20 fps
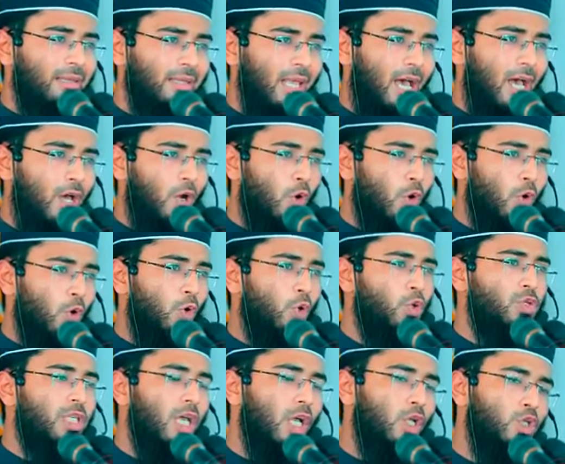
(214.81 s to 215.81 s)
তার
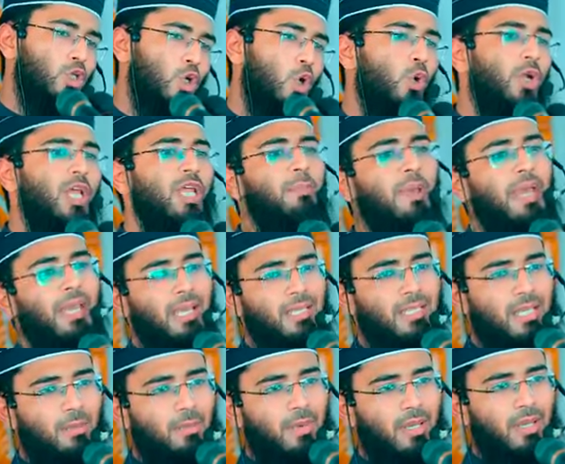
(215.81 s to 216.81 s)
রোজা জোহরেই ভেঙে
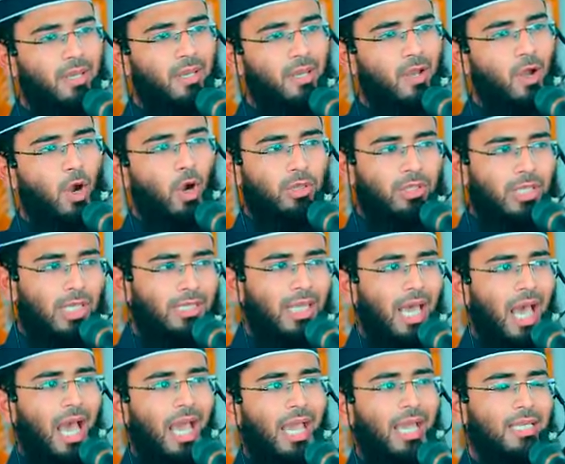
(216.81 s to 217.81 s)
যাবে অর্থাৎ
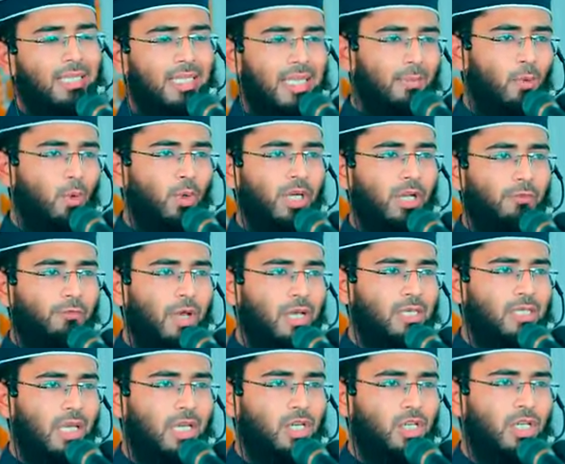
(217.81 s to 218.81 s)
হায়েজ এবং
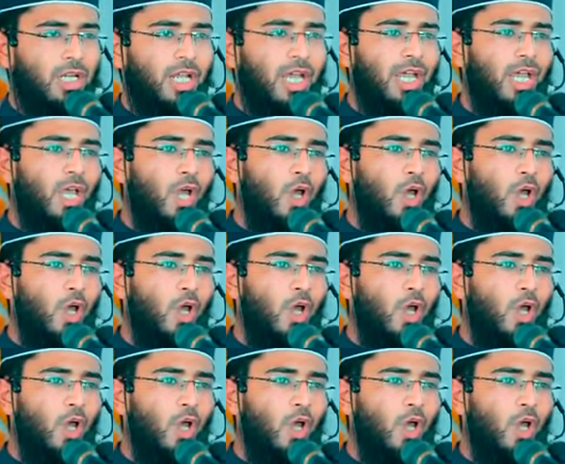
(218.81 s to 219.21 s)
নেফাস আসলে